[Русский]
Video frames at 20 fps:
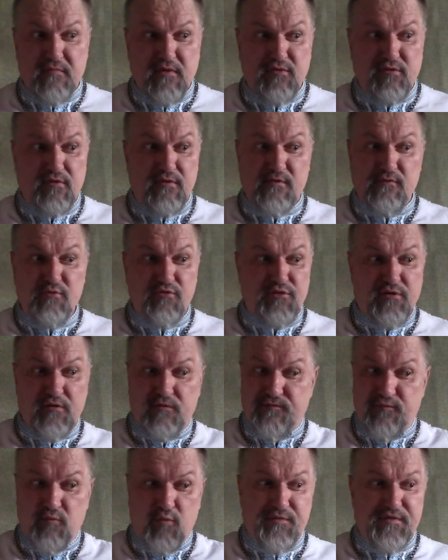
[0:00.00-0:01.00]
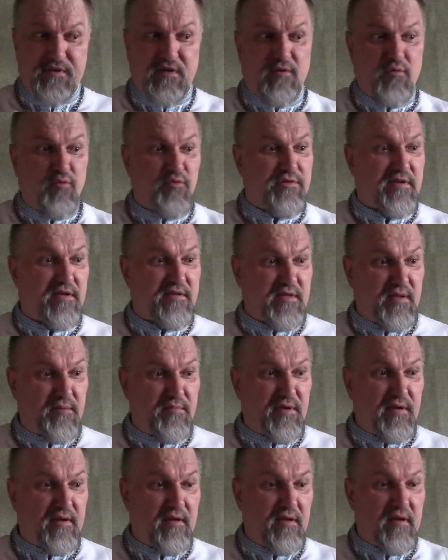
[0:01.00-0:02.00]
кто слушал, у всех узы
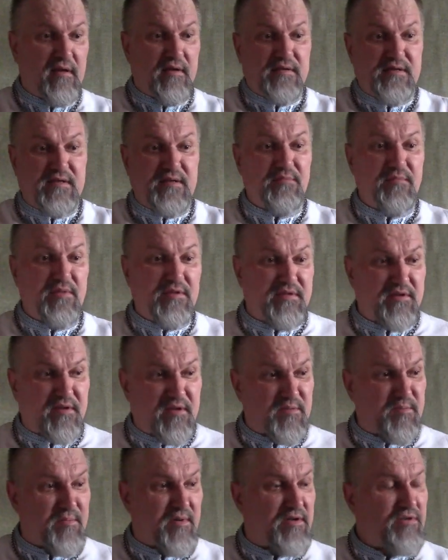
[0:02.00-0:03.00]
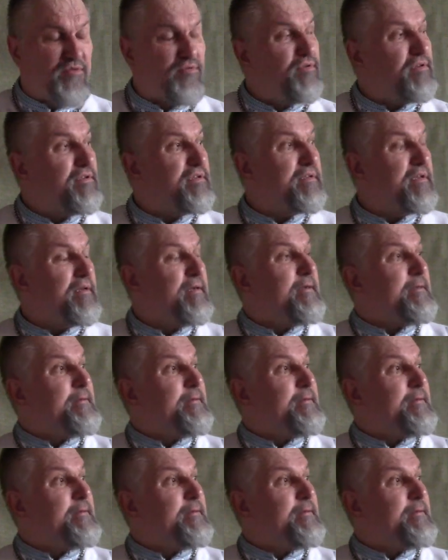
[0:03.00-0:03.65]
ослабели, темницы распахнулись.